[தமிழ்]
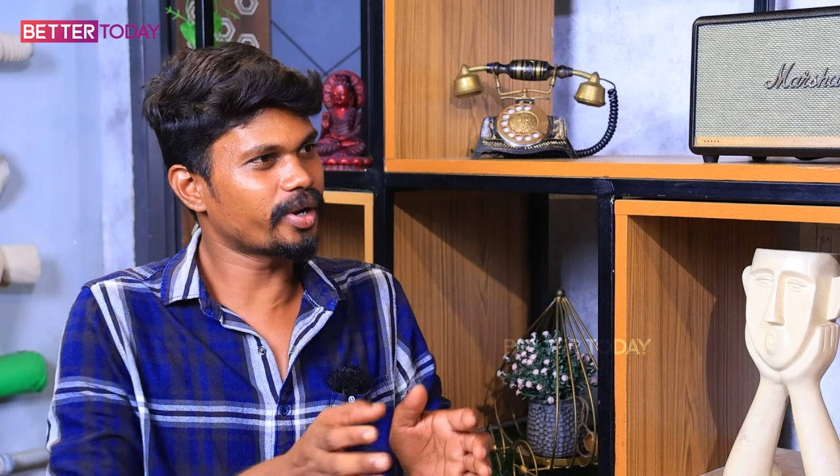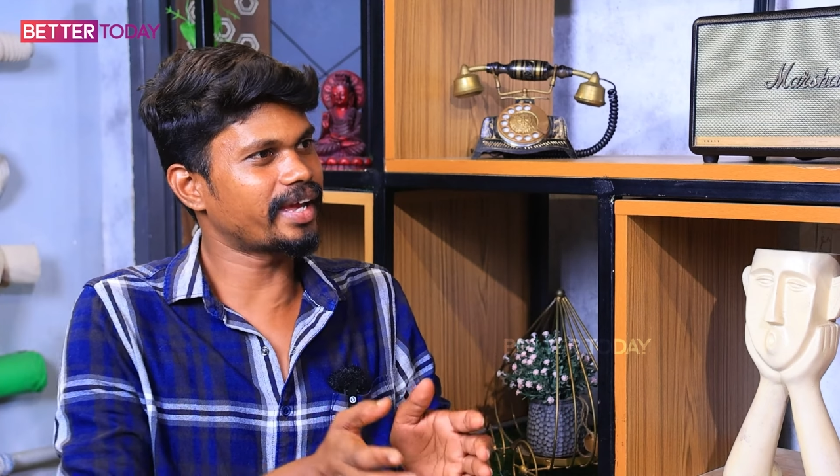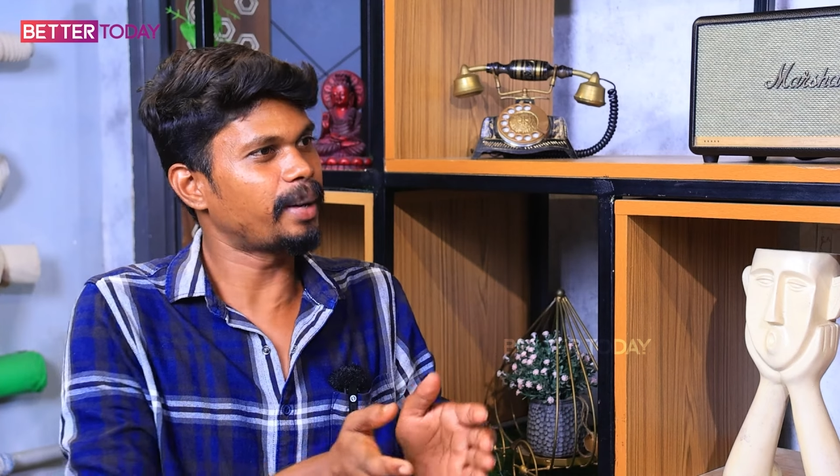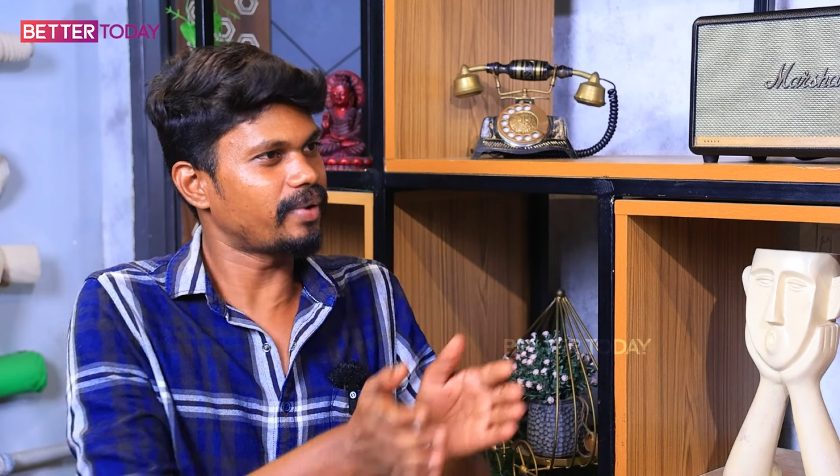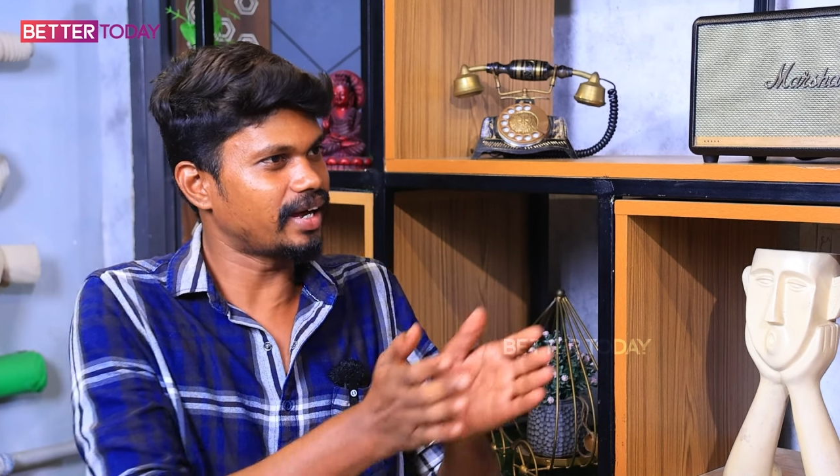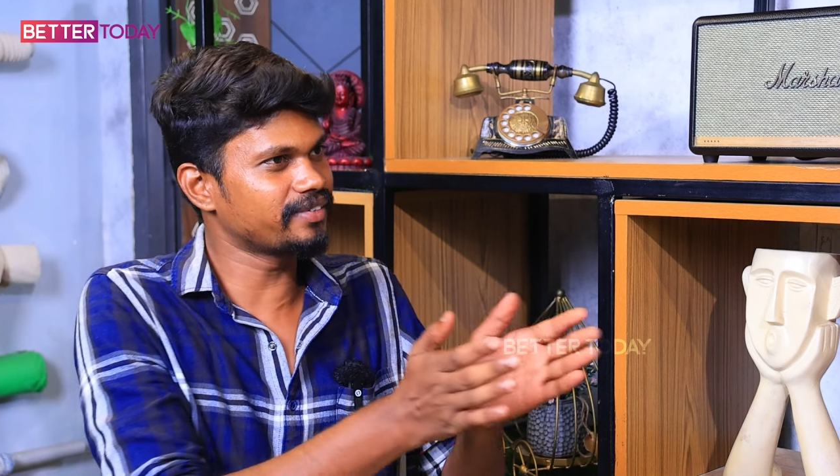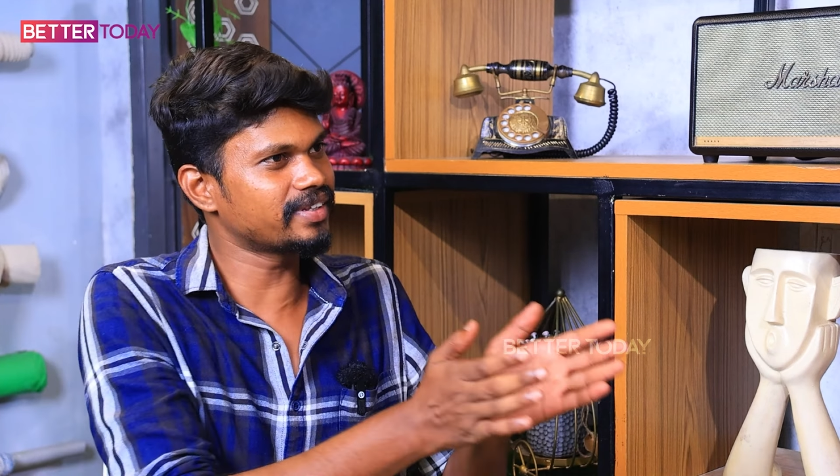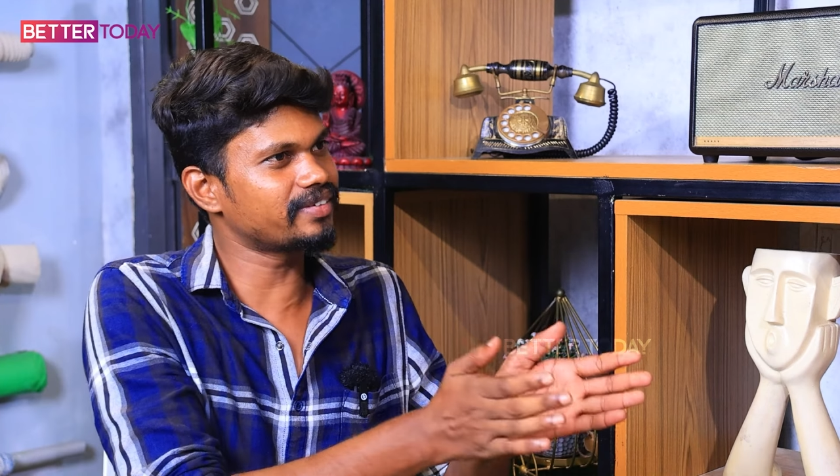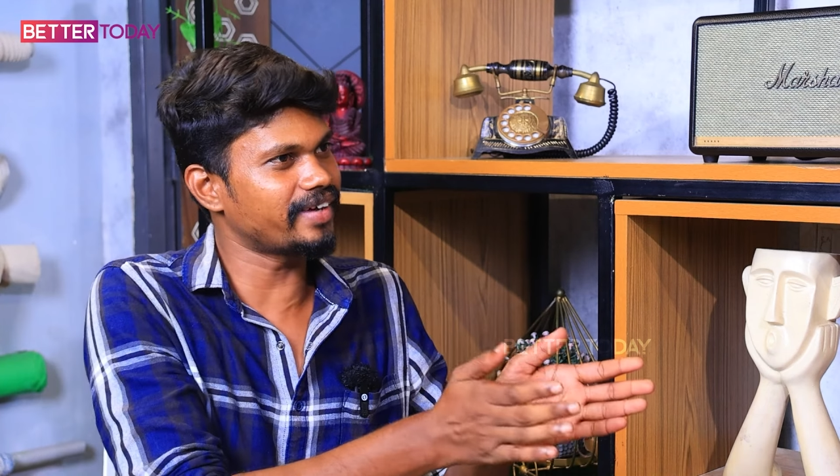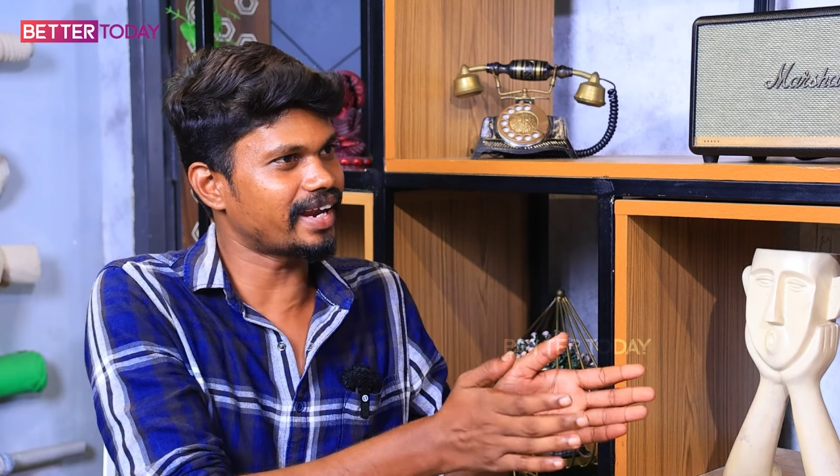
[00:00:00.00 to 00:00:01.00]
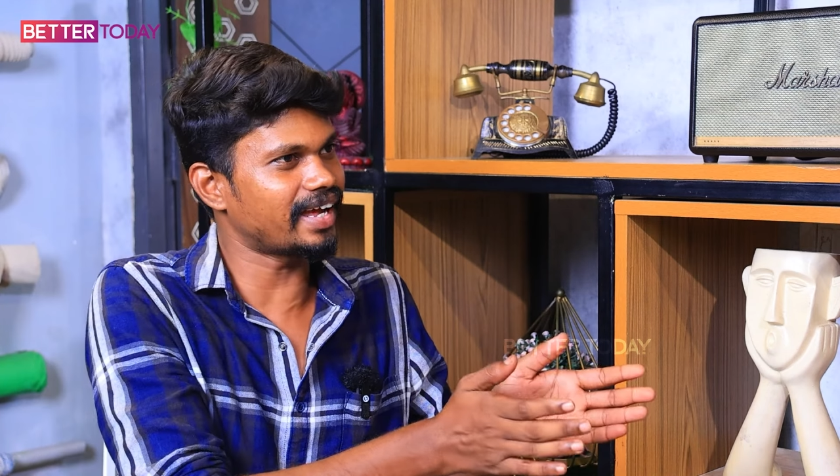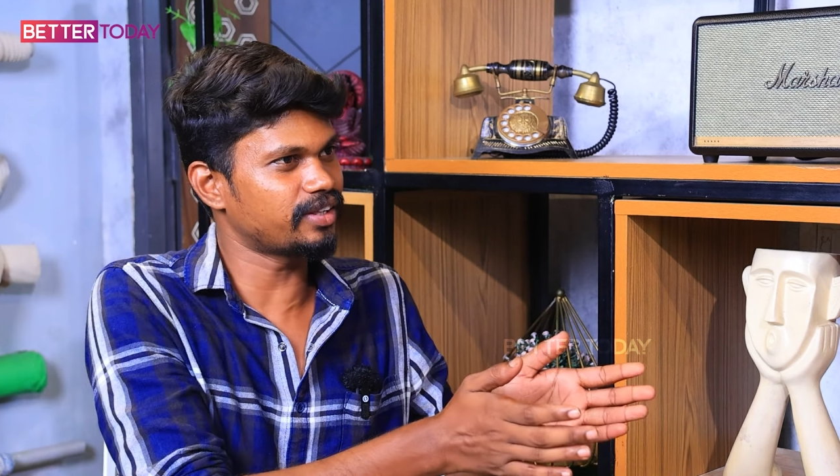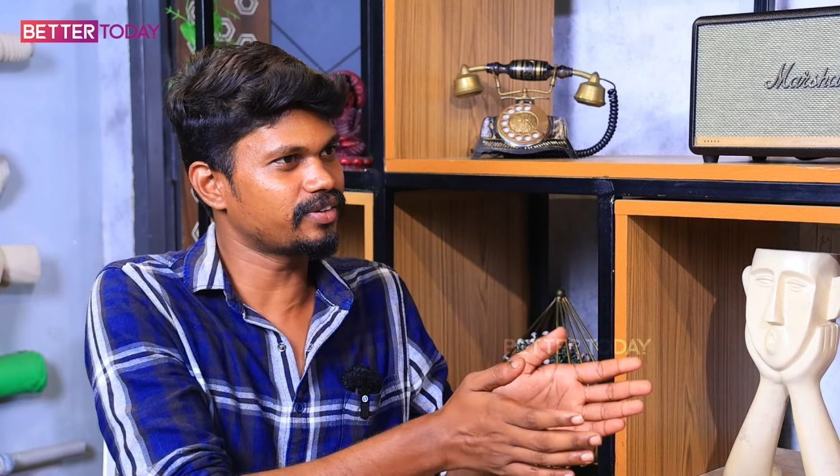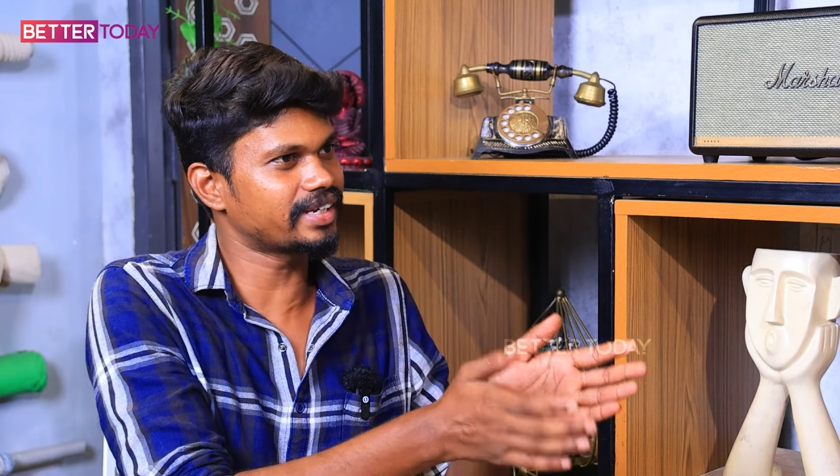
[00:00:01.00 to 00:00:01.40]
ஓகே அப்போ அது வந்து வேற அது